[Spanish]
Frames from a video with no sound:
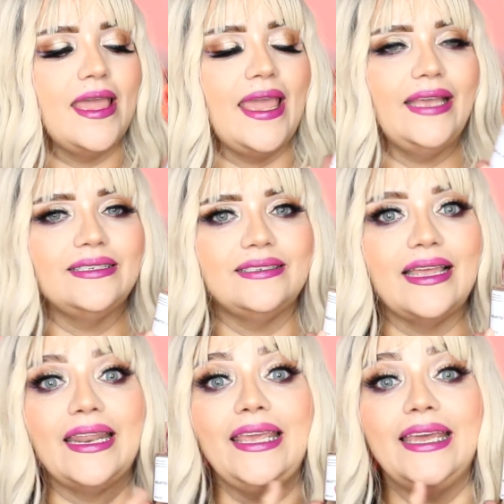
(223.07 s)

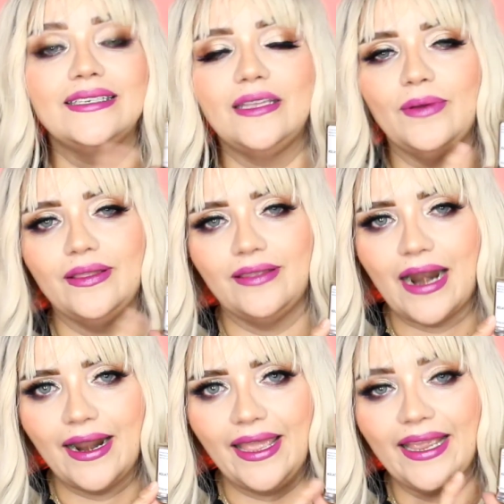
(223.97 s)
Este, y este va a
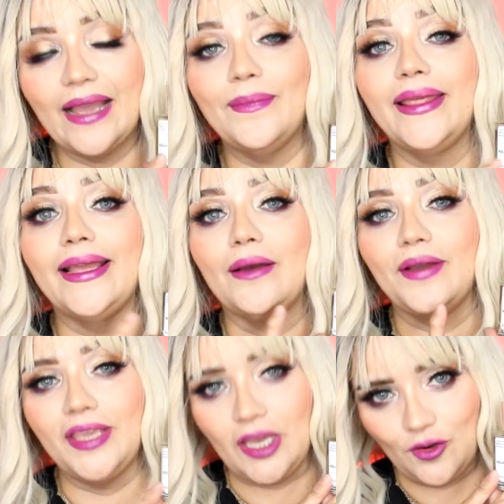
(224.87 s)
entrar en gama de
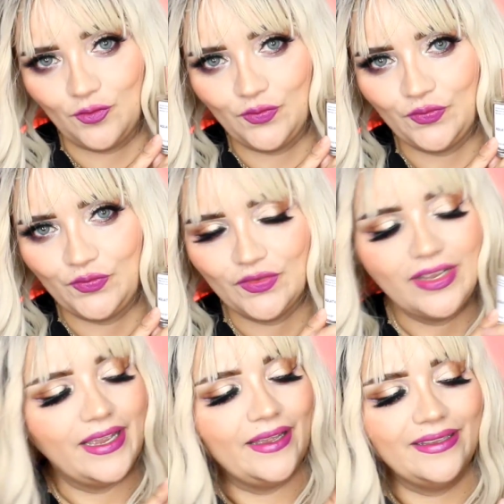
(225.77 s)
caballero.
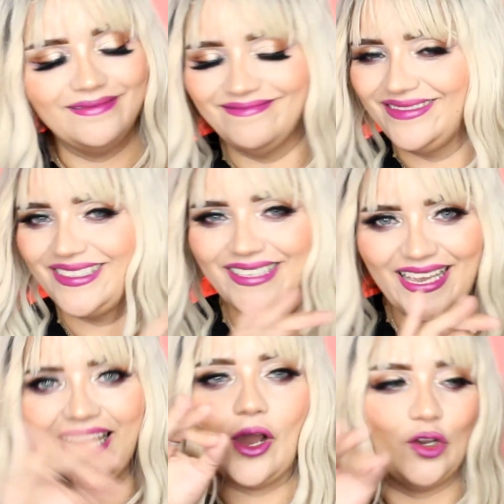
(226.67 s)

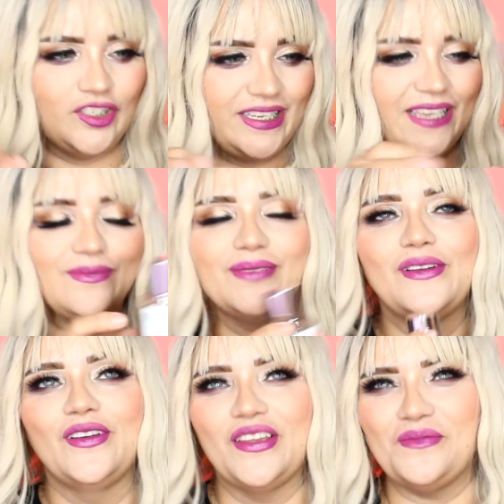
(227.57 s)
Sí o sí, es más, me
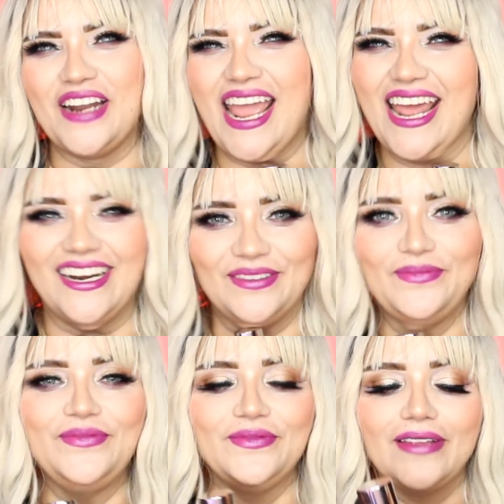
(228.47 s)
lo quiero poner.
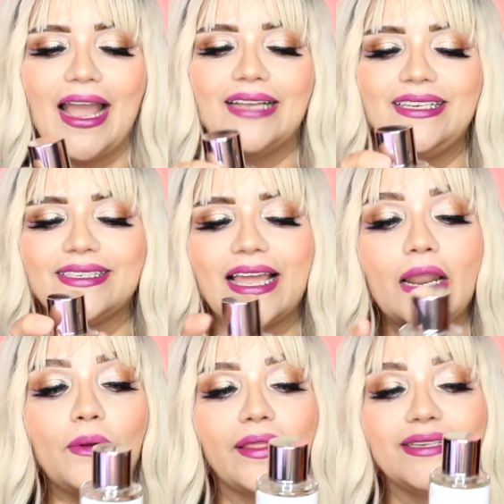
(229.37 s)
Así es que
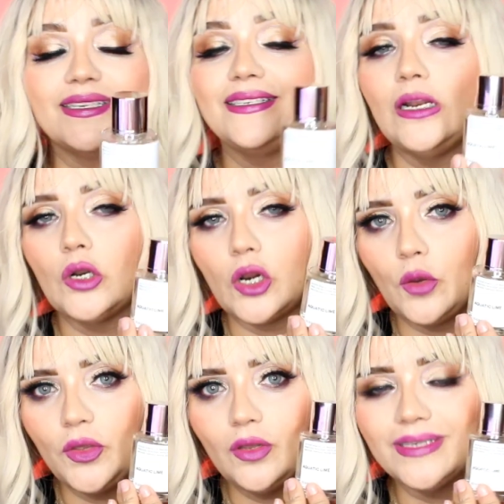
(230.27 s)
la verdad es que se lo
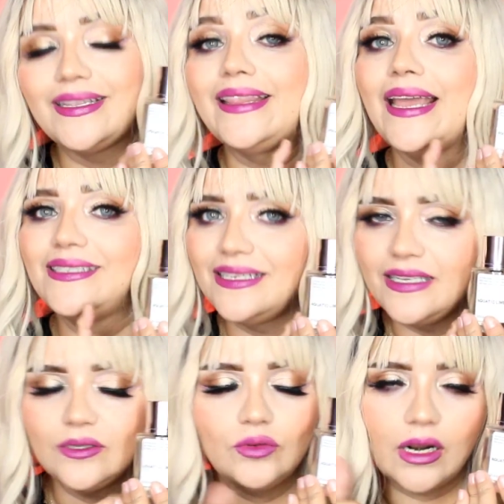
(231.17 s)
recomiendo bastante. Esta sí
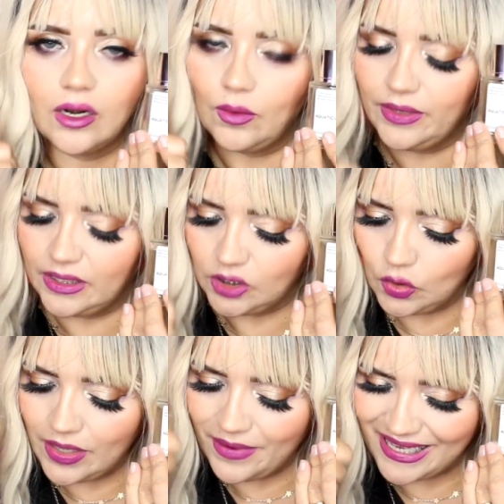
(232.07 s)
es una
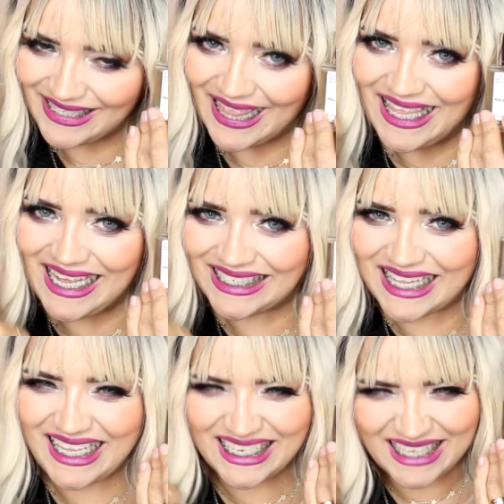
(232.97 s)
recomendación de veras de 10, de
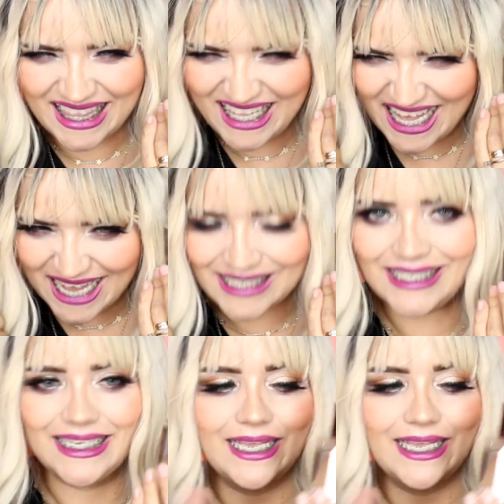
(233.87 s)
10, de 10